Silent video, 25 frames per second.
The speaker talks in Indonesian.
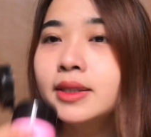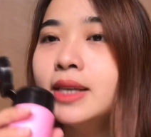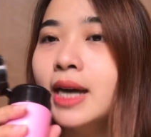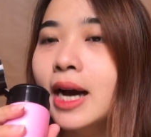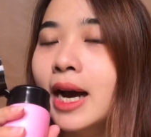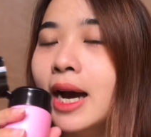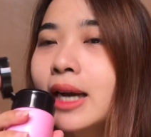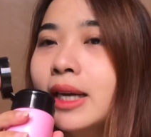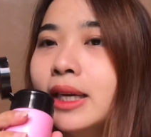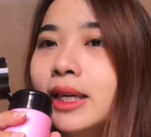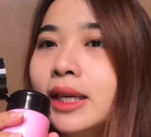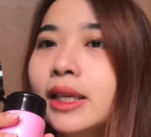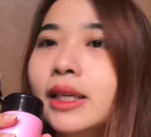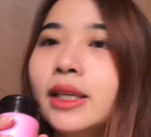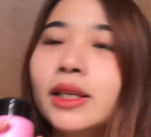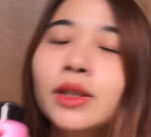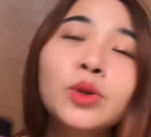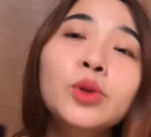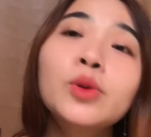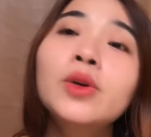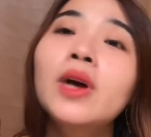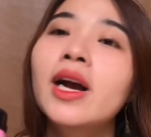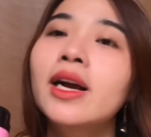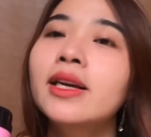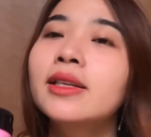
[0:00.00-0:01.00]
dan ini
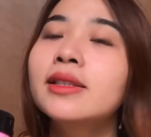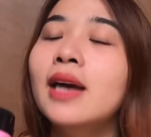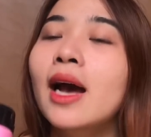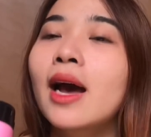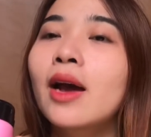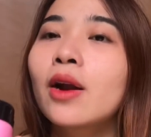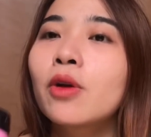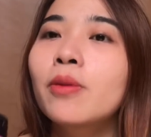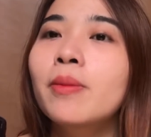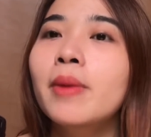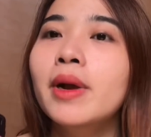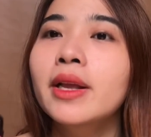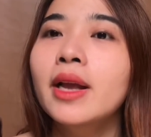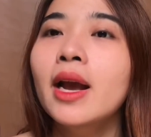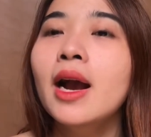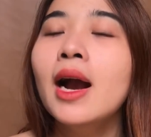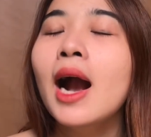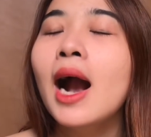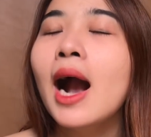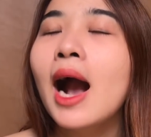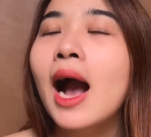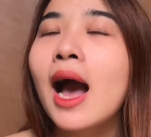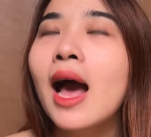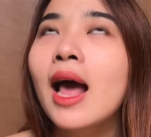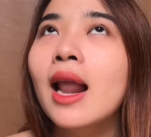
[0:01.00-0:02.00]
tuh guys aromanya
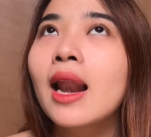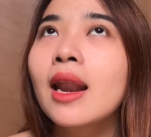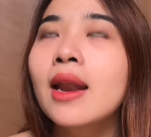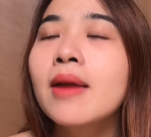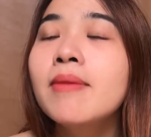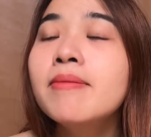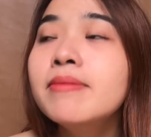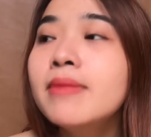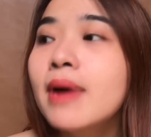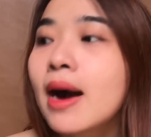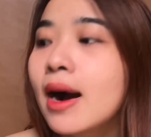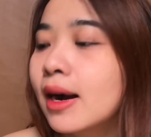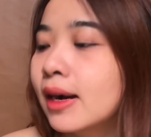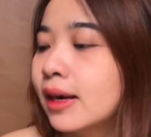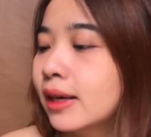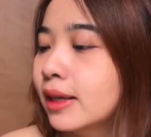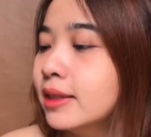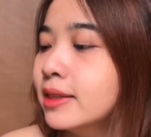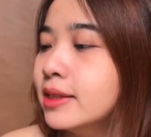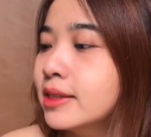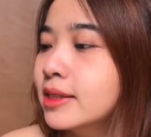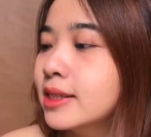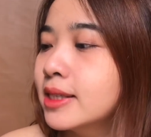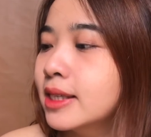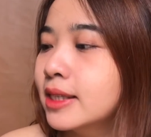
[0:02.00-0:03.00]
kalem
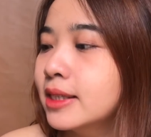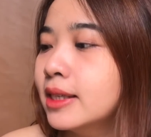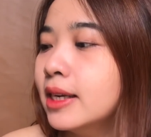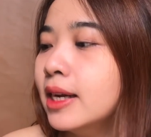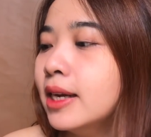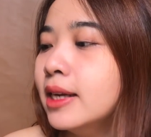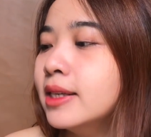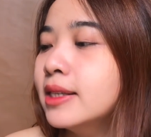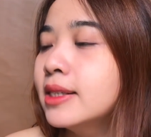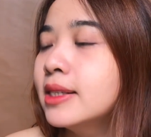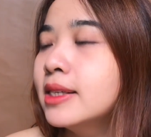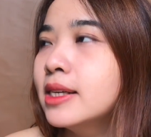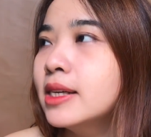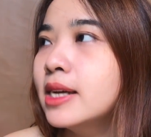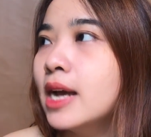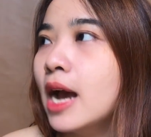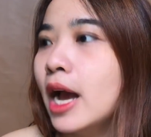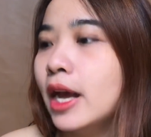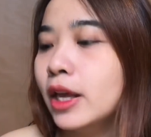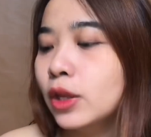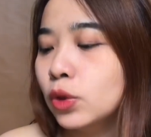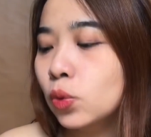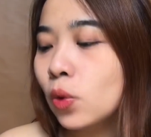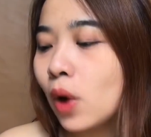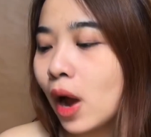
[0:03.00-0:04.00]
banget jadi dia
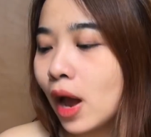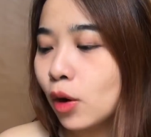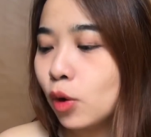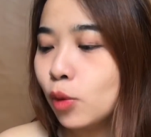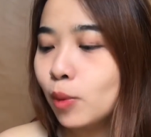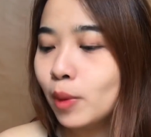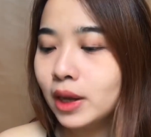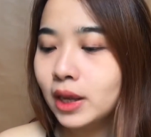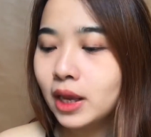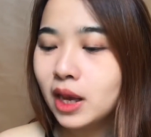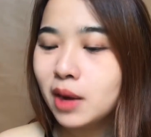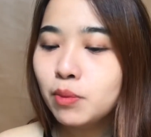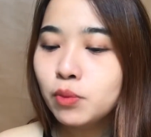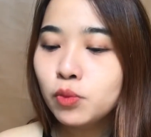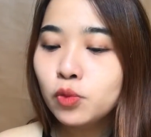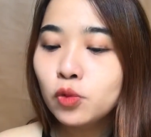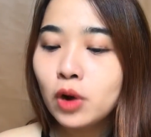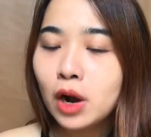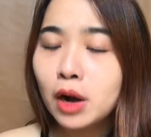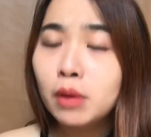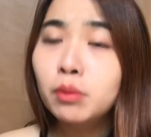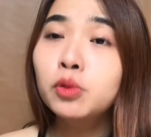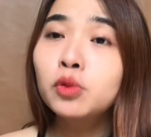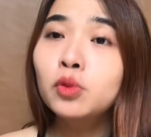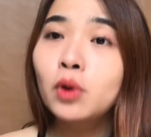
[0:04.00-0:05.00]
itu aromanya
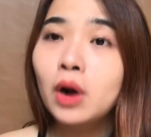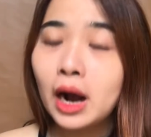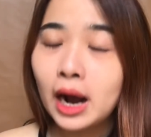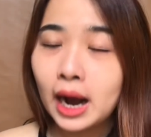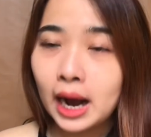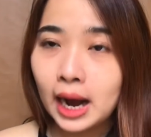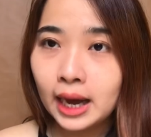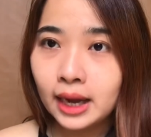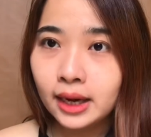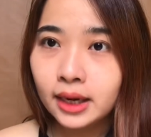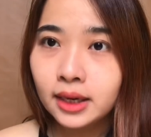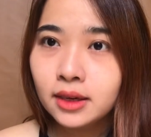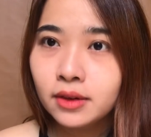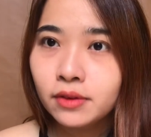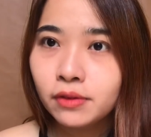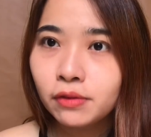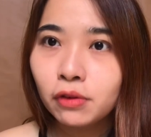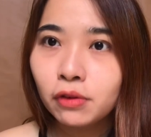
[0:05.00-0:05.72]
bunga-bungaan